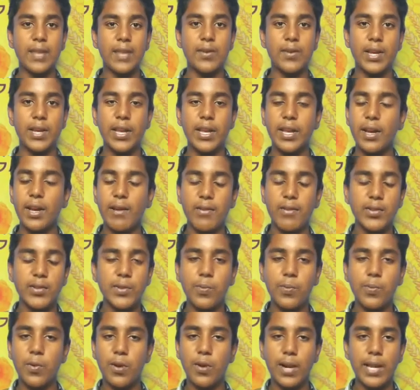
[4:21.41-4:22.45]
அது வரைக்கும் அவன்
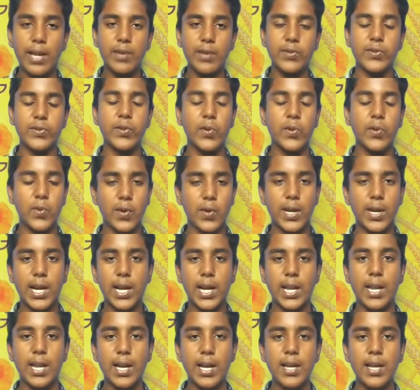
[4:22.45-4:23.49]
வந்து பொங்கலே வந்து
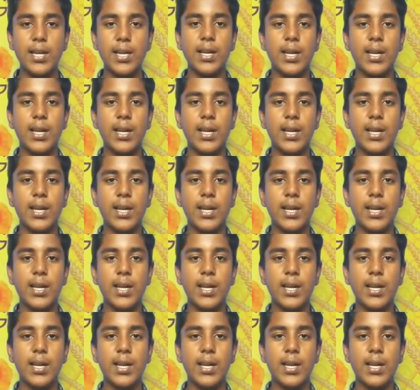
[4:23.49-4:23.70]
கொண்டாடல